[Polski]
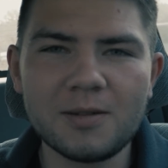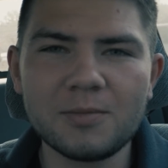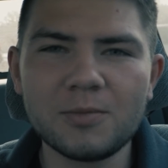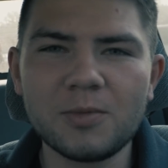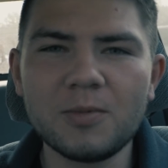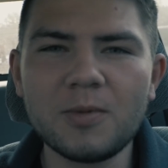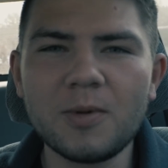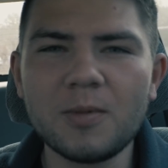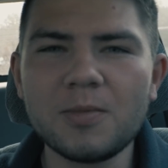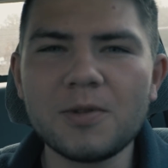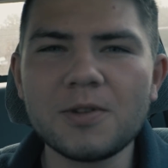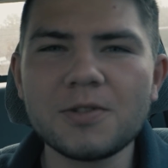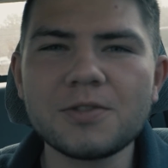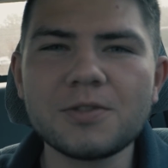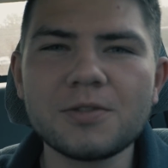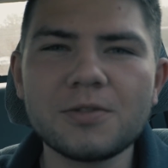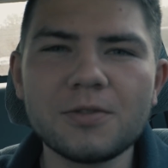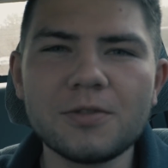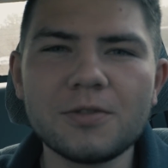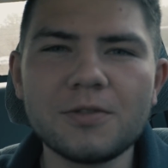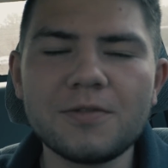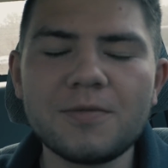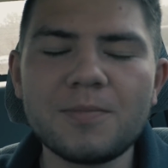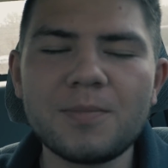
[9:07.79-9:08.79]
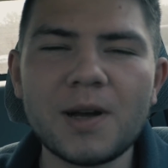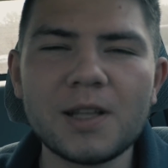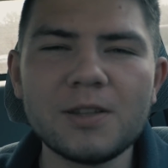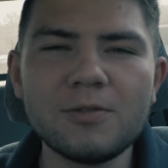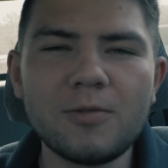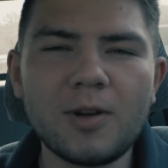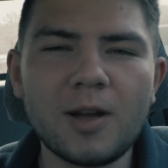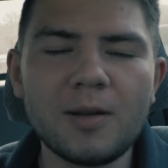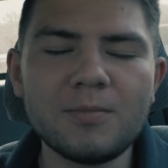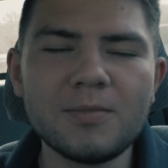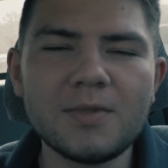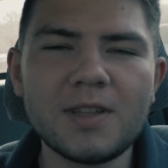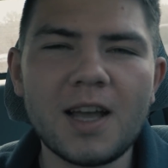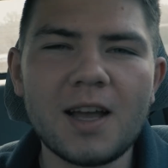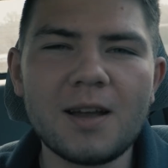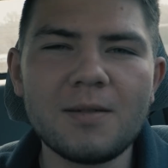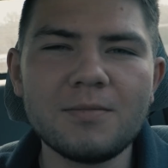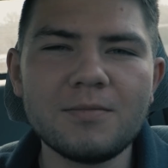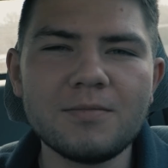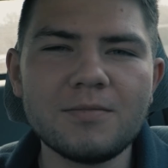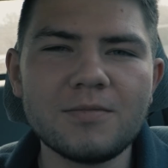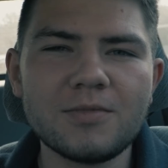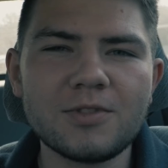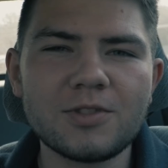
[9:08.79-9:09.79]
bo po prostu wpadłem
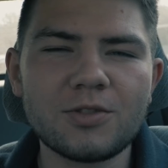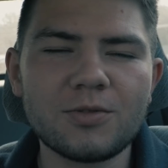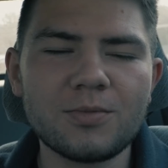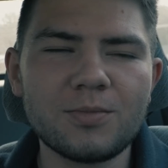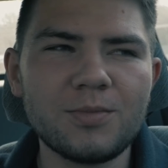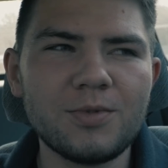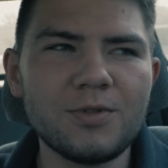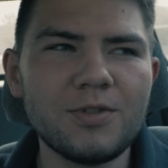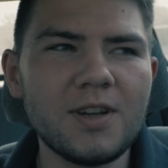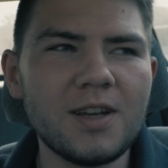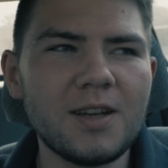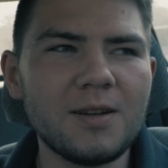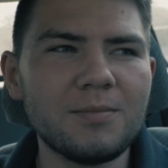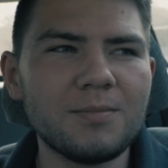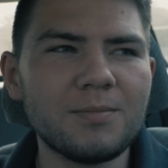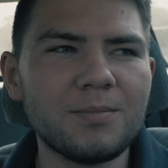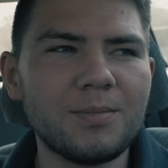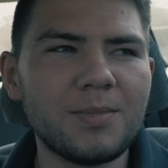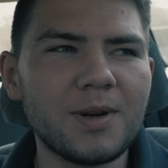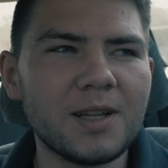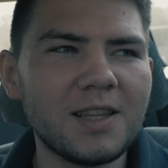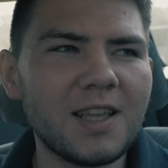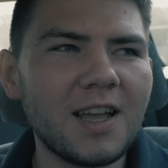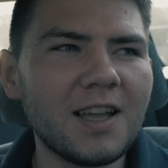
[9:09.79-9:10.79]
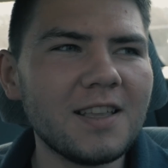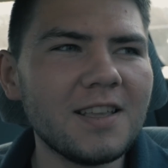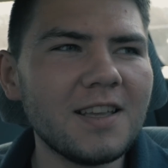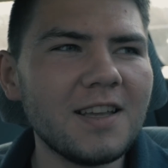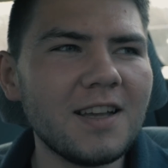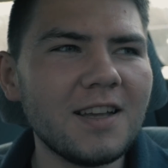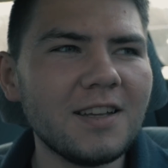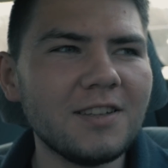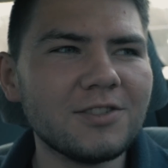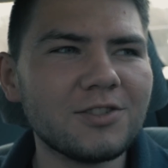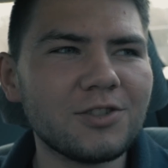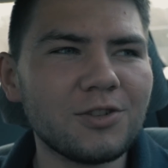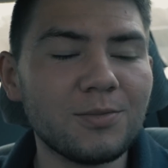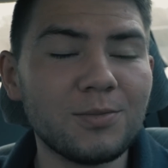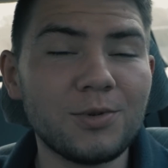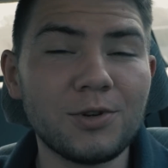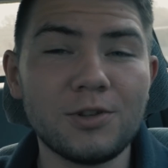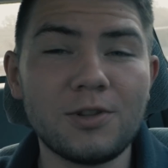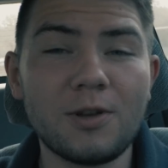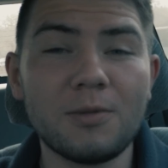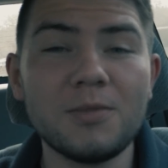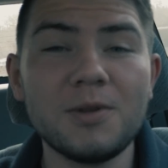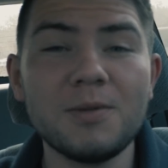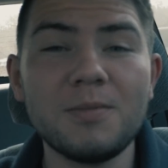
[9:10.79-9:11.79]
tam, zrobiłem badanie,
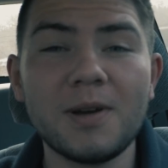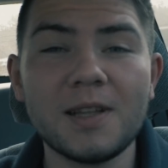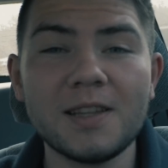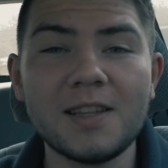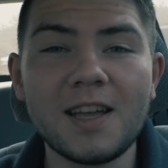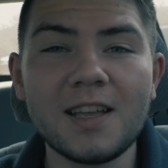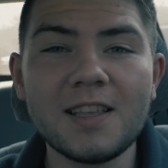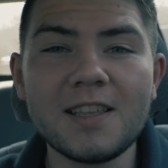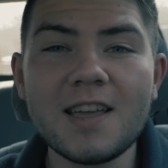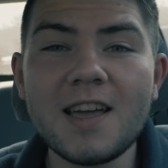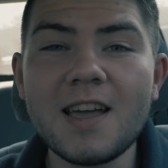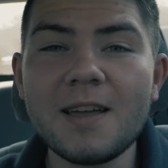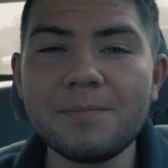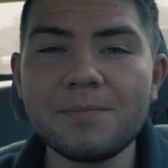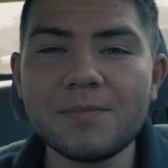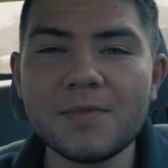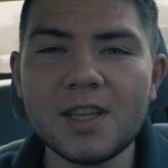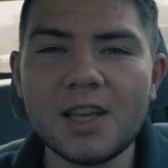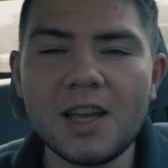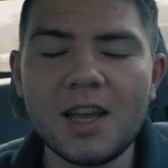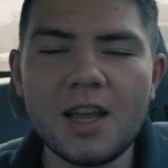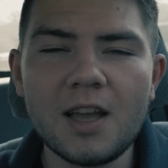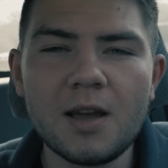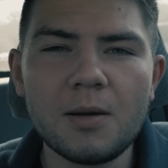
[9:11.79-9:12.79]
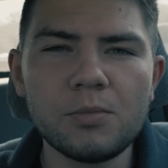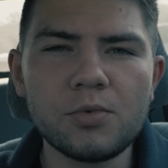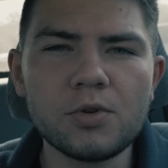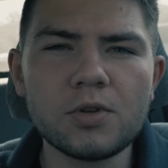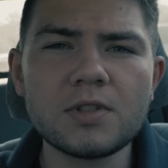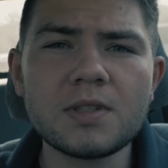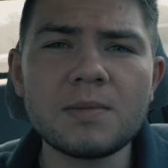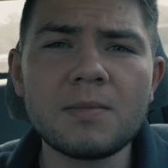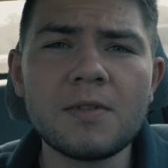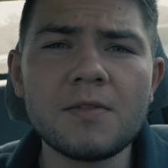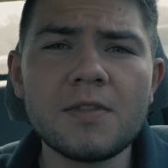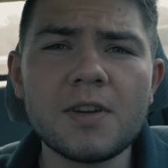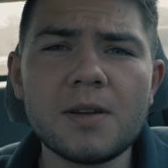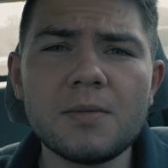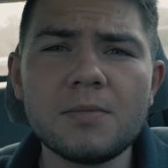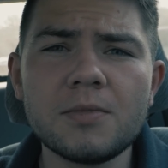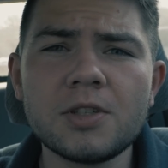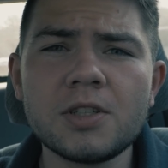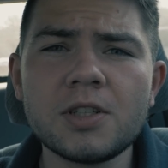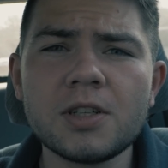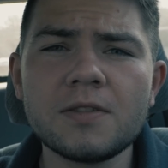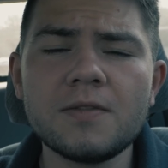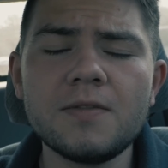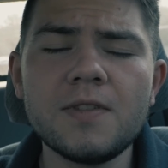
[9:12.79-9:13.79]
zrobiono mi badanie, porozmawiałem
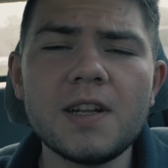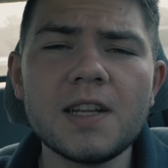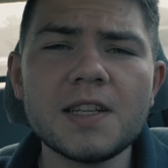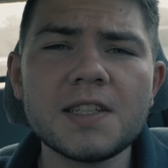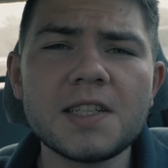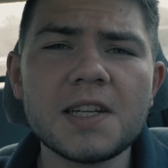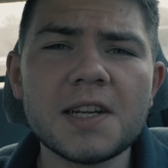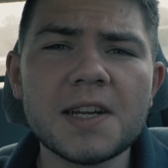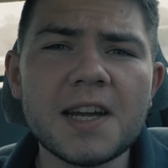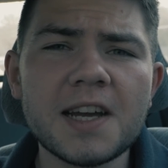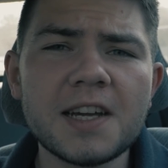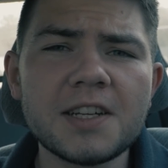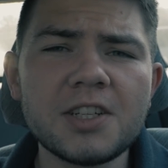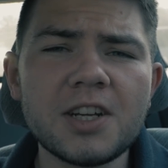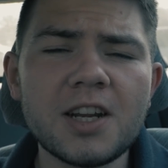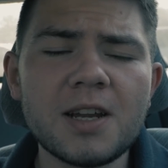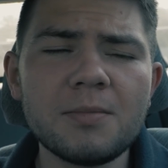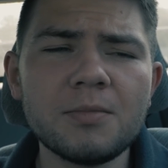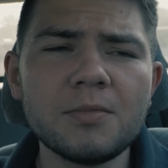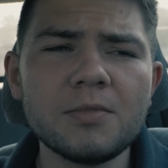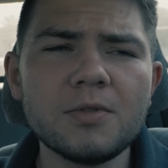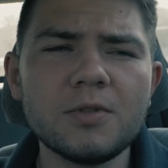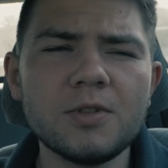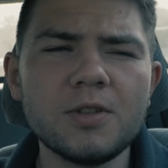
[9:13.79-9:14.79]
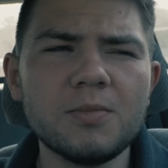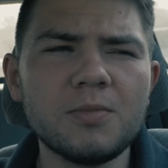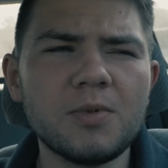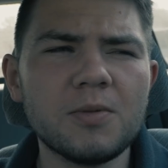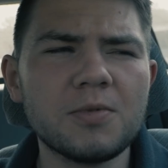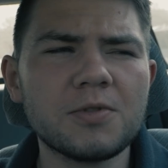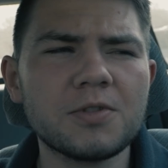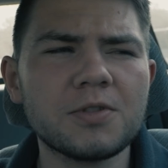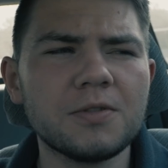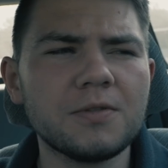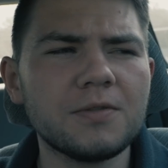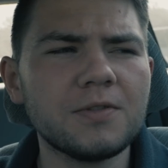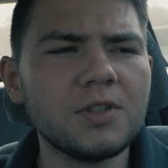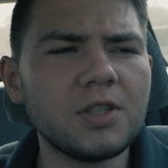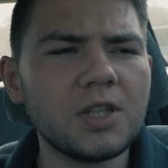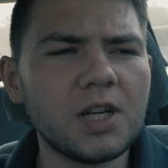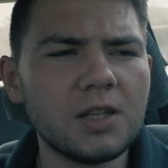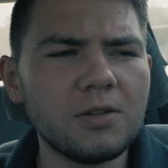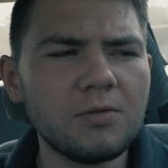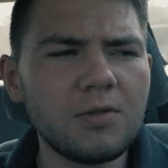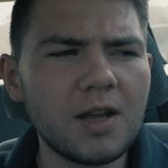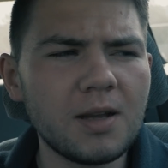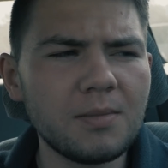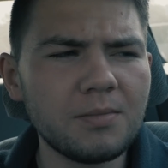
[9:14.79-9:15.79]
jeszcze chwilę z lekarzem, no i po prostu
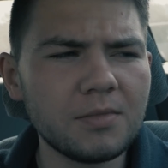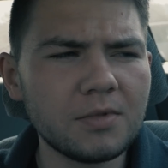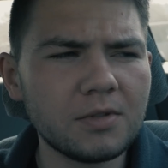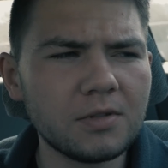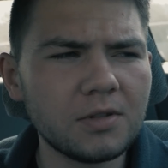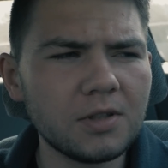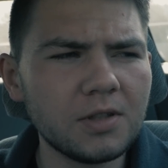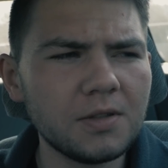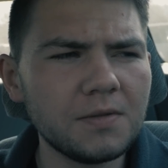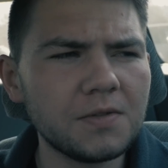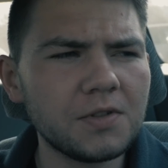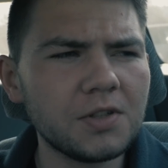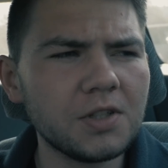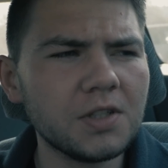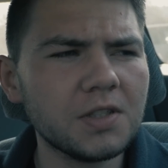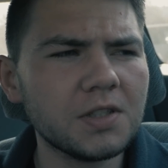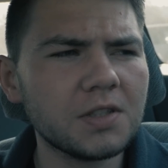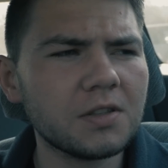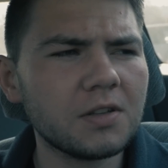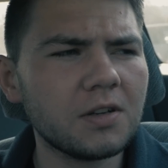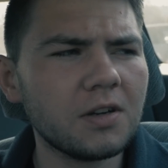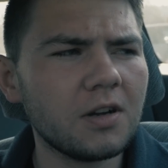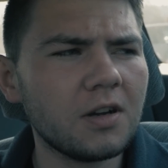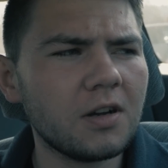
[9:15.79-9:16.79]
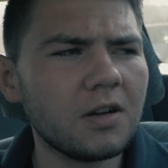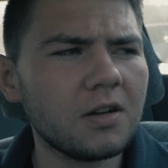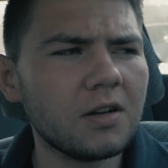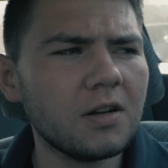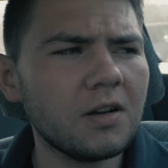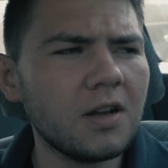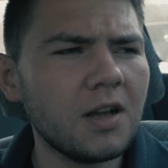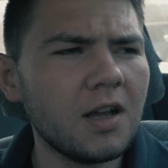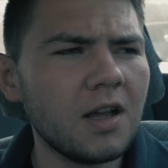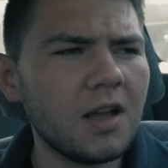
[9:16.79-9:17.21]
wyszedłem, no i wszystko